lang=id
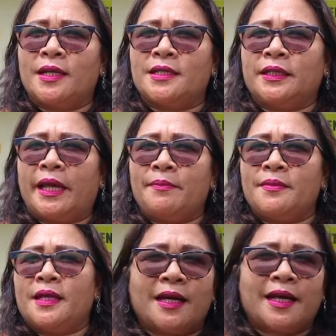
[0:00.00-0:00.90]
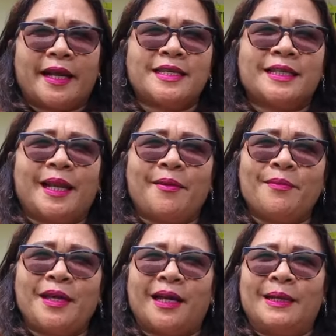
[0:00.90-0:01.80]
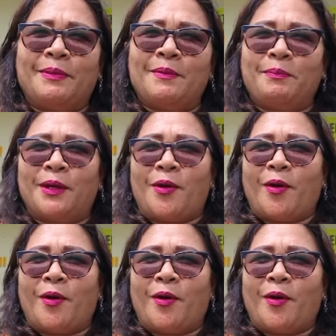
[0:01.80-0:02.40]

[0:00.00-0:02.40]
dan tim reskrim yang dipimpin